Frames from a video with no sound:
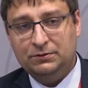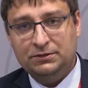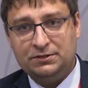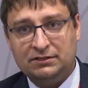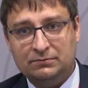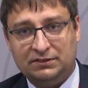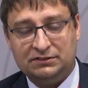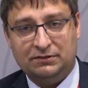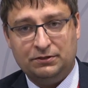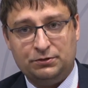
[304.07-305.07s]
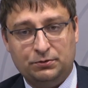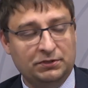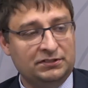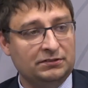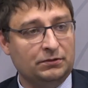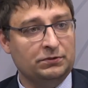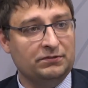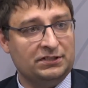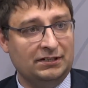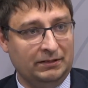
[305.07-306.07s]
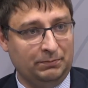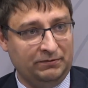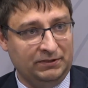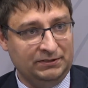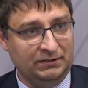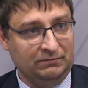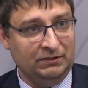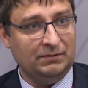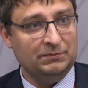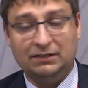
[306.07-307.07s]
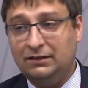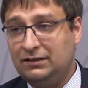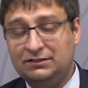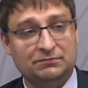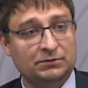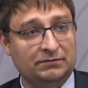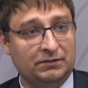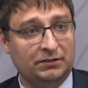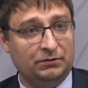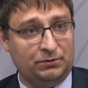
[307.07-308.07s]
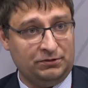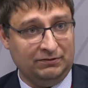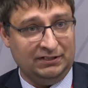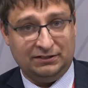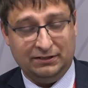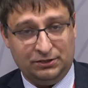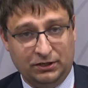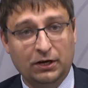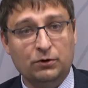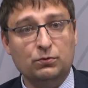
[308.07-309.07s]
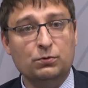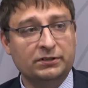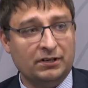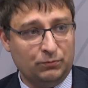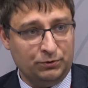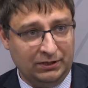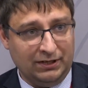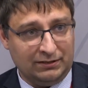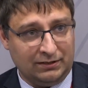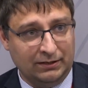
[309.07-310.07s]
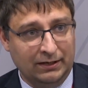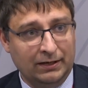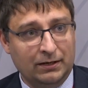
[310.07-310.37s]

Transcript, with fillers: в юридическом образовании, что юрист – это универсальная профессия. В этом-то как раз его, наверное, ключевая задача. Он коммуникатор.